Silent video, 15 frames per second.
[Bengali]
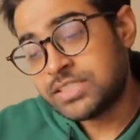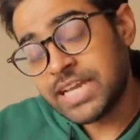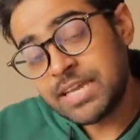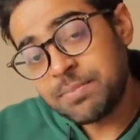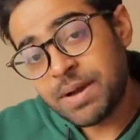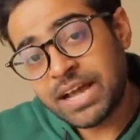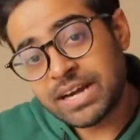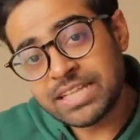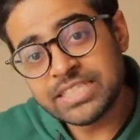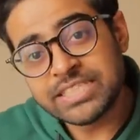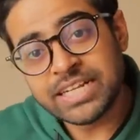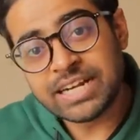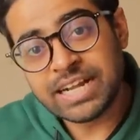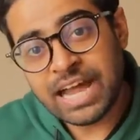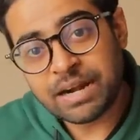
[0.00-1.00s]
যেই
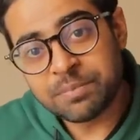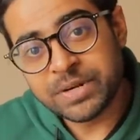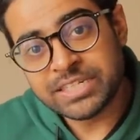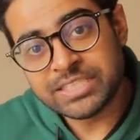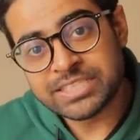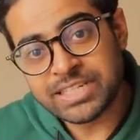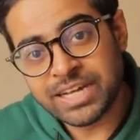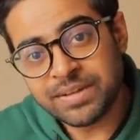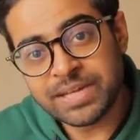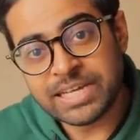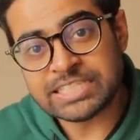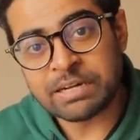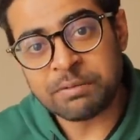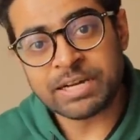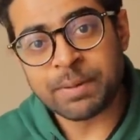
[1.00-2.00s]
বাংলাদেশের গার্মেন্টসটা
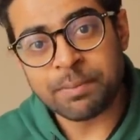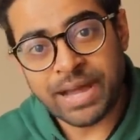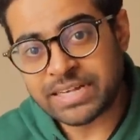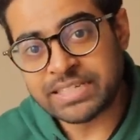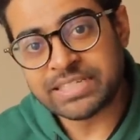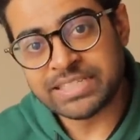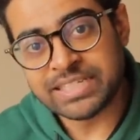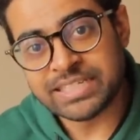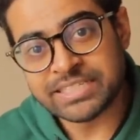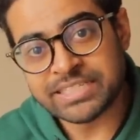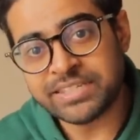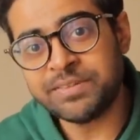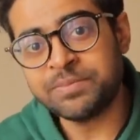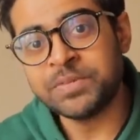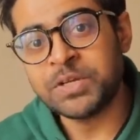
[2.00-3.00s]
এই জামাটা বানিয়ে
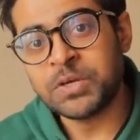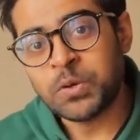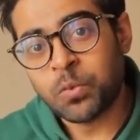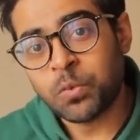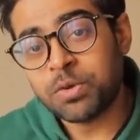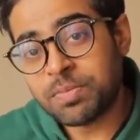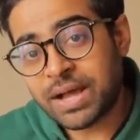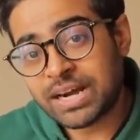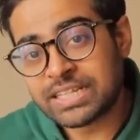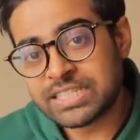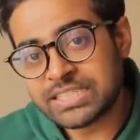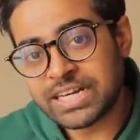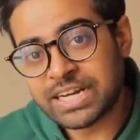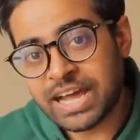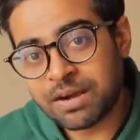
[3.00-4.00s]
দিয়েছে ওই
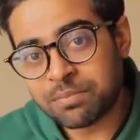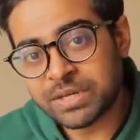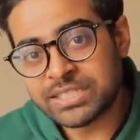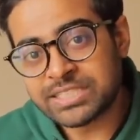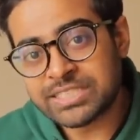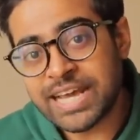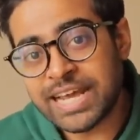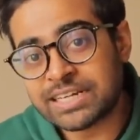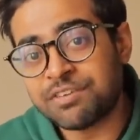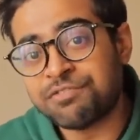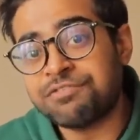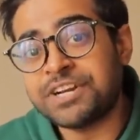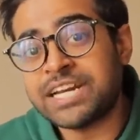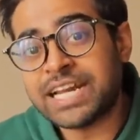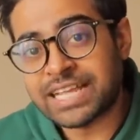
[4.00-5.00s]
বাংলাদেশের গার্মেন্টসটা একটা
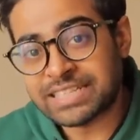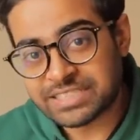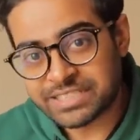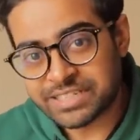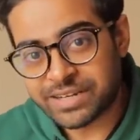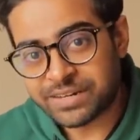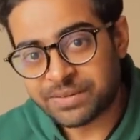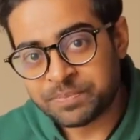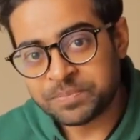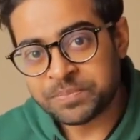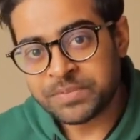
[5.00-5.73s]
ফ্রিল্যান্সার